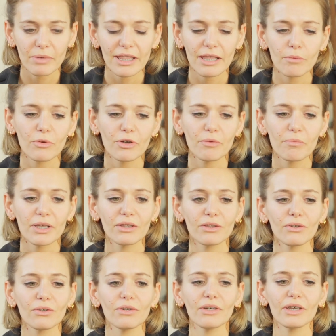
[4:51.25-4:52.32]
más del
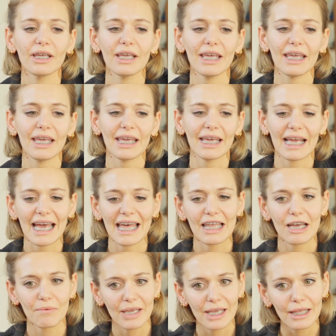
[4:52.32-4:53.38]
movimiento, eh,
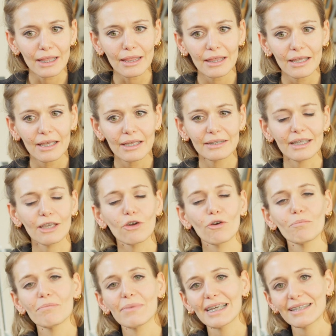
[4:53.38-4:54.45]
cada vez tengo
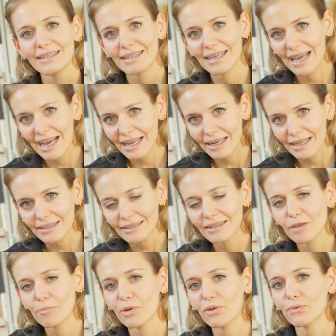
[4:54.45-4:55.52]
más ganas
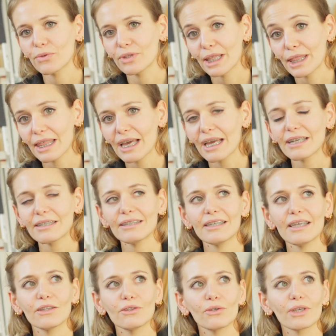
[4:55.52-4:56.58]
de profundizar,
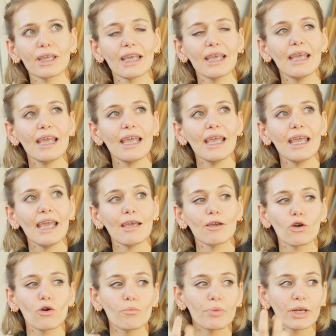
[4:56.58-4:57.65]
siento que
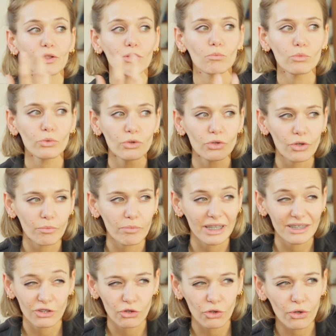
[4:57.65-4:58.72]
comprendo mucho
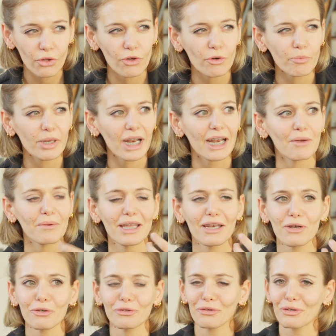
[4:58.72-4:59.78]
más todo, pero a la vez
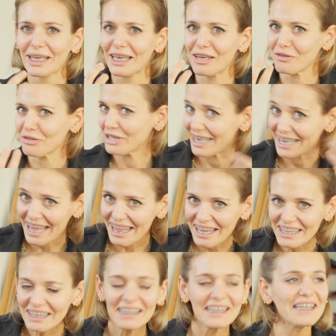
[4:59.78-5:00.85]
noto que no sé
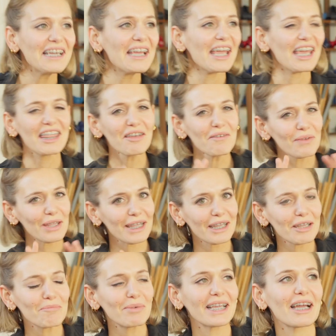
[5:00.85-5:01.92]
nada. Es difícil
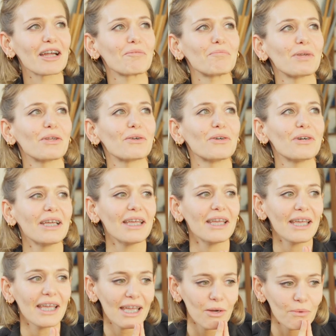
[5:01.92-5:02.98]
de explicar, pero
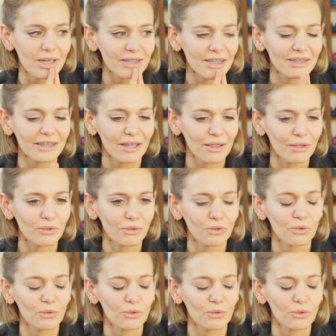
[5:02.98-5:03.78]
es una sensación